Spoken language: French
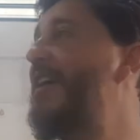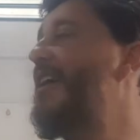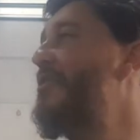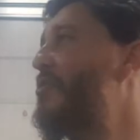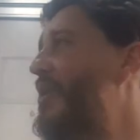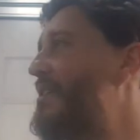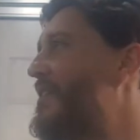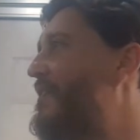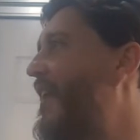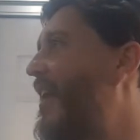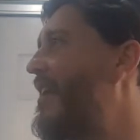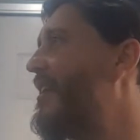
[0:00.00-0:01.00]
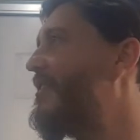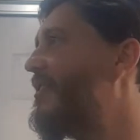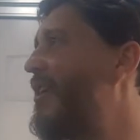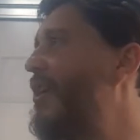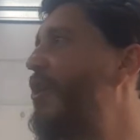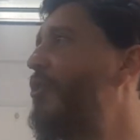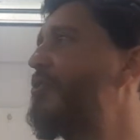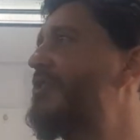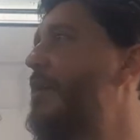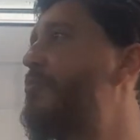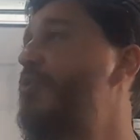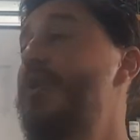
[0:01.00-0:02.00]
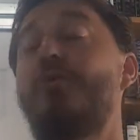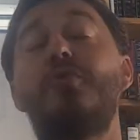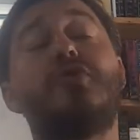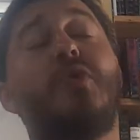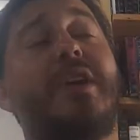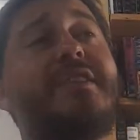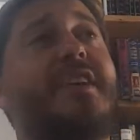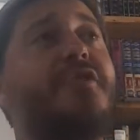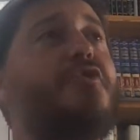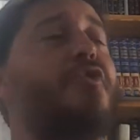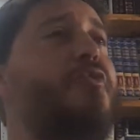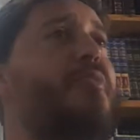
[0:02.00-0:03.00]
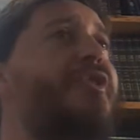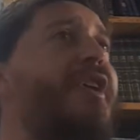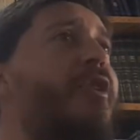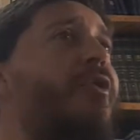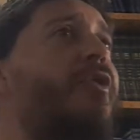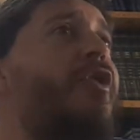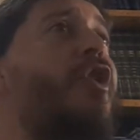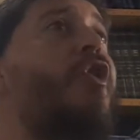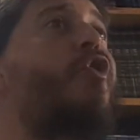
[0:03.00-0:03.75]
Et nous, les séfarades, on s'appuie où Sur la ceinture de pantalon,